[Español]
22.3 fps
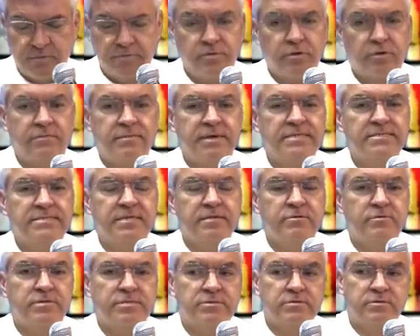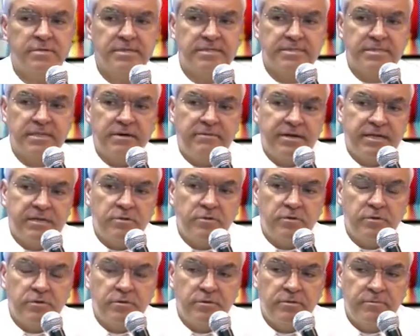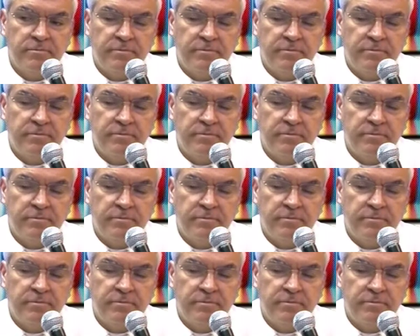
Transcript: por más situaciones de abandono,